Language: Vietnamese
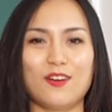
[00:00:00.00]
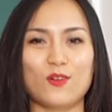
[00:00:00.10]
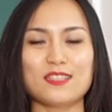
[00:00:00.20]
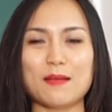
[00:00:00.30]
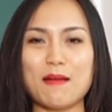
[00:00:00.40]

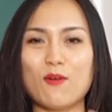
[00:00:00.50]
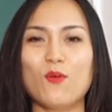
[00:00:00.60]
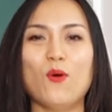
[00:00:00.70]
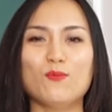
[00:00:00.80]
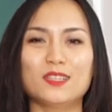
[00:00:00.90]
nó sẽ bao
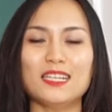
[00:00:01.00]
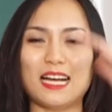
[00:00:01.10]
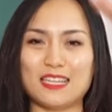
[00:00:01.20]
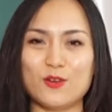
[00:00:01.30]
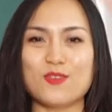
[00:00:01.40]
gồm tất
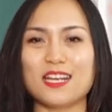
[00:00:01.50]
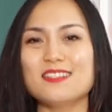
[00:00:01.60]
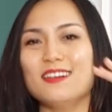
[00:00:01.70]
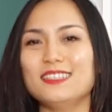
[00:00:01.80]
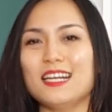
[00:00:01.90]
cả nhiều những cái
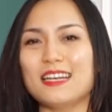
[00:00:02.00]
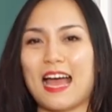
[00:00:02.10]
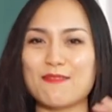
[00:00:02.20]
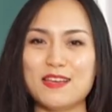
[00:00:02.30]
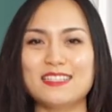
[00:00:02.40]
dưỡng chất
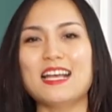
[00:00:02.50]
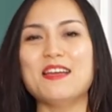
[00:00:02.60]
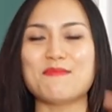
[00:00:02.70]
abc